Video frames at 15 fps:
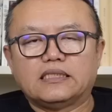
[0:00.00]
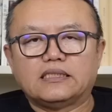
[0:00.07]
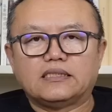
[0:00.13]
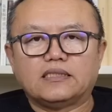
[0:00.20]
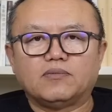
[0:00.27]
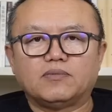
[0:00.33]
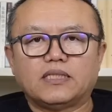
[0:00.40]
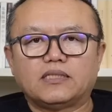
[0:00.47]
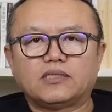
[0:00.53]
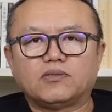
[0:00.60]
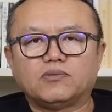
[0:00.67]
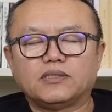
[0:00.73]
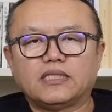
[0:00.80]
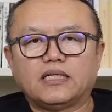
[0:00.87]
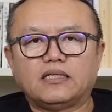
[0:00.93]
柬埔寨
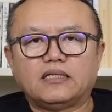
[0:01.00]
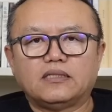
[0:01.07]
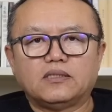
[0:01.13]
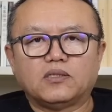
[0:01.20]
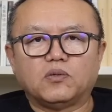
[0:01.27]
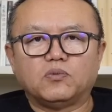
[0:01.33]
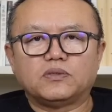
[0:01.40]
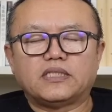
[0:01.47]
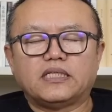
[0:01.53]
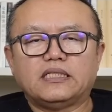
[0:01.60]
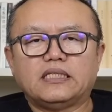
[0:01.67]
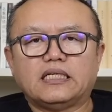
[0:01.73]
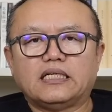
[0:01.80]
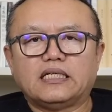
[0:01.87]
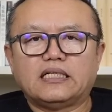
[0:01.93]
首相洪
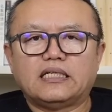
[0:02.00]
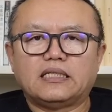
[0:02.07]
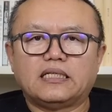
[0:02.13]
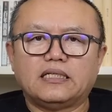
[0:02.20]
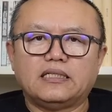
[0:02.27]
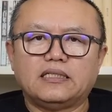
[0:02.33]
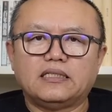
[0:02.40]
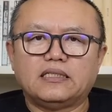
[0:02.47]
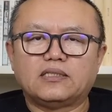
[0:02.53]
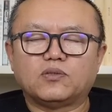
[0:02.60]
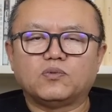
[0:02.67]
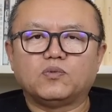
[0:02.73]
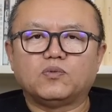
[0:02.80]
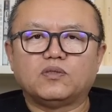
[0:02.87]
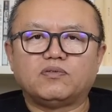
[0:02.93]
森啊来
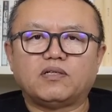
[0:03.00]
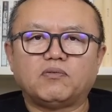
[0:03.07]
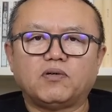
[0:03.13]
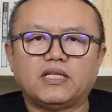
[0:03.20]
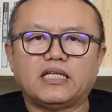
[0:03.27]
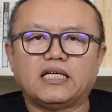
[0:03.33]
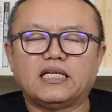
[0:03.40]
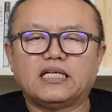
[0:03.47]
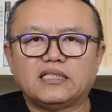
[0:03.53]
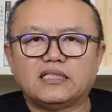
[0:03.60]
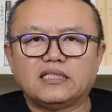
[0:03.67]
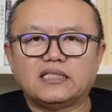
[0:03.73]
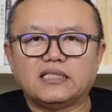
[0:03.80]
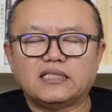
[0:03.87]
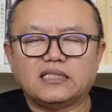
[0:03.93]
中国访问，
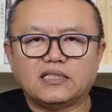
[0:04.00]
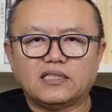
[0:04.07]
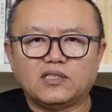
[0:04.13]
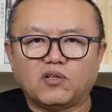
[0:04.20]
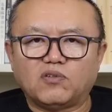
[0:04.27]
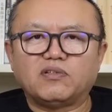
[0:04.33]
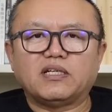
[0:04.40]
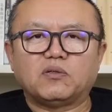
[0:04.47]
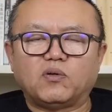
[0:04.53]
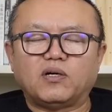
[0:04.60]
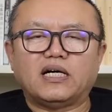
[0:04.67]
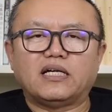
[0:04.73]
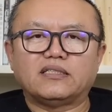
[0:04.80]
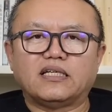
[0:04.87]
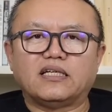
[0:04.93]
呃，一个要饭
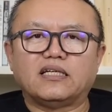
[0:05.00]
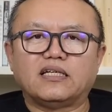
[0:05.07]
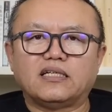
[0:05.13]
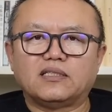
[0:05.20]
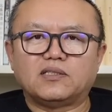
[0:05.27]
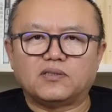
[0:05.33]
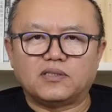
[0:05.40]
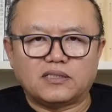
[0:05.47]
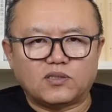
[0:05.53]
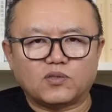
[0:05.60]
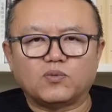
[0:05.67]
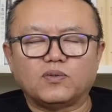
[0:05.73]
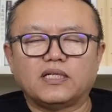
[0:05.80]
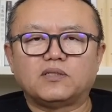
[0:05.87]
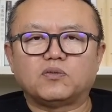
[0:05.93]
花子啊，就是
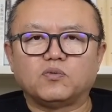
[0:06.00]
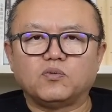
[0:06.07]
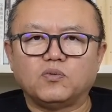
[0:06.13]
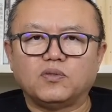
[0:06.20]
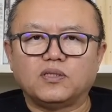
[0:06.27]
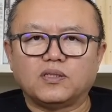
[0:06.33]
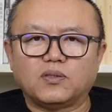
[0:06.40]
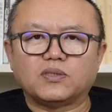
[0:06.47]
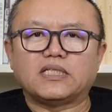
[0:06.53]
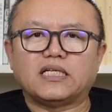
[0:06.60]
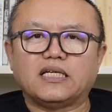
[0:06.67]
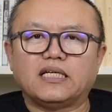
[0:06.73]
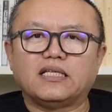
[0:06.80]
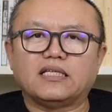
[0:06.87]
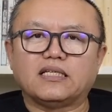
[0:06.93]
总来中国要
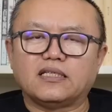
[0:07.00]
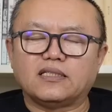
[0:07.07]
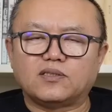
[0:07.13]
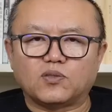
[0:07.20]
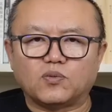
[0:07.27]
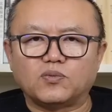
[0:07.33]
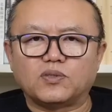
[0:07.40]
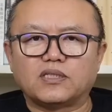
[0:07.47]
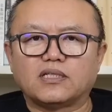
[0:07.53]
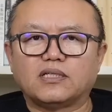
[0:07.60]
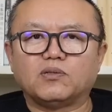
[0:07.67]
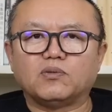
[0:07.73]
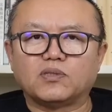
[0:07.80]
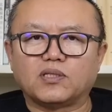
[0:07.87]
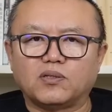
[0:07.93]
钱啊，总是
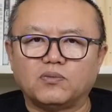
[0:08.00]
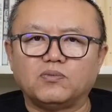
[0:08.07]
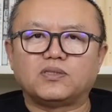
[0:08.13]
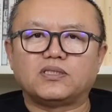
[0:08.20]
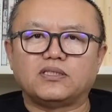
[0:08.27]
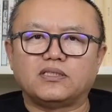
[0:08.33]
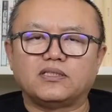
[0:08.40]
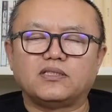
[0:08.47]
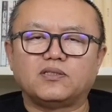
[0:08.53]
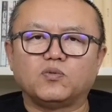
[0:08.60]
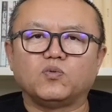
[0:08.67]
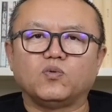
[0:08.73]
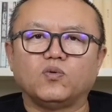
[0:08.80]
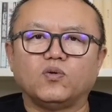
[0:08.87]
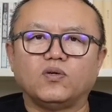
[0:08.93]
口头支持
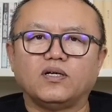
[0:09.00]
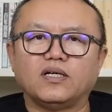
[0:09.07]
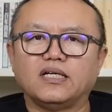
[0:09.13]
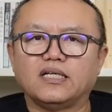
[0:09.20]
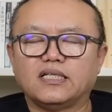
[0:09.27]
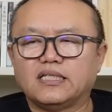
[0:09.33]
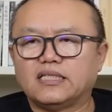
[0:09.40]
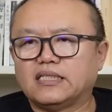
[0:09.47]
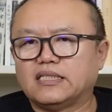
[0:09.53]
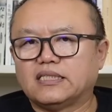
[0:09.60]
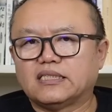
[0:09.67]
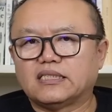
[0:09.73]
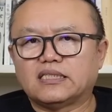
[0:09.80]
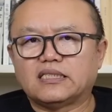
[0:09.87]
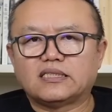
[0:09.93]
中国。
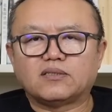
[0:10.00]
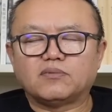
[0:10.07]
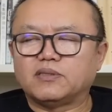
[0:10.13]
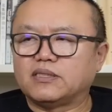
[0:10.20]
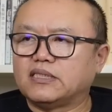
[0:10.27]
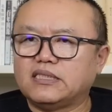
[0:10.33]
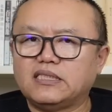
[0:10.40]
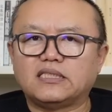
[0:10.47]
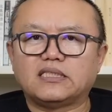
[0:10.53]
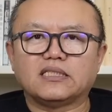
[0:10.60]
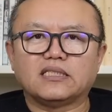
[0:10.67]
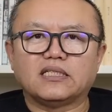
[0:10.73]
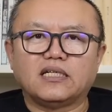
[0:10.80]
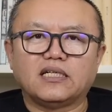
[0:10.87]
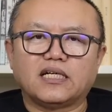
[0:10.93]
啊，什么疫
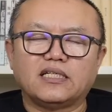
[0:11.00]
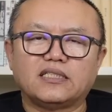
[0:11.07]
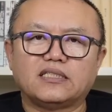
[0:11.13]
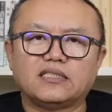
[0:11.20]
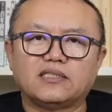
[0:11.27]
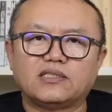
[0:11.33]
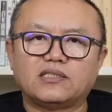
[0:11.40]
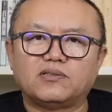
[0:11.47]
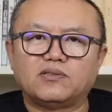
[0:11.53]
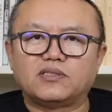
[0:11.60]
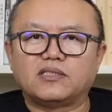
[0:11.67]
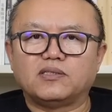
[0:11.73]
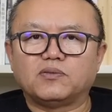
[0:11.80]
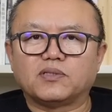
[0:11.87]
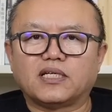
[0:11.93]
情刚开始的时候，
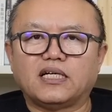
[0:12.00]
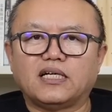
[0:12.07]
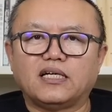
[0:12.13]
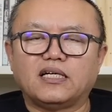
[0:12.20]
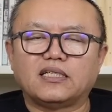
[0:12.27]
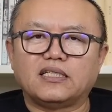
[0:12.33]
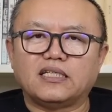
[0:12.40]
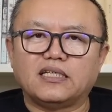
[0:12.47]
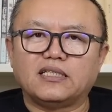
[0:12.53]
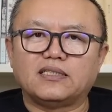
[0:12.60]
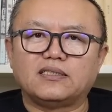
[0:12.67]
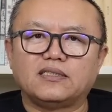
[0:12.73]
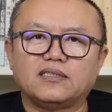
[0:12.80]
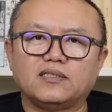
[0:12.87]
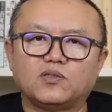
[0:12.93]
只有他
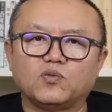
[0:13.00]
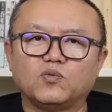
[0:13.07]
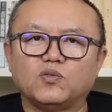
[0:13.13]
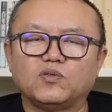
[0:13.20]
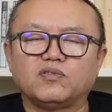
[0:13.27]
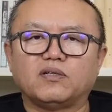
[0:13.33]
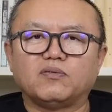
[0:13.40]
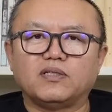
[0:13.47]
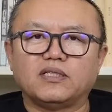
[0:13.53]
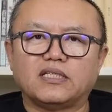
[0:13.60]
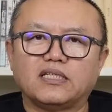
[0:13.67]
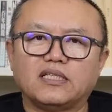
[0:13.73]
来这个中国访问，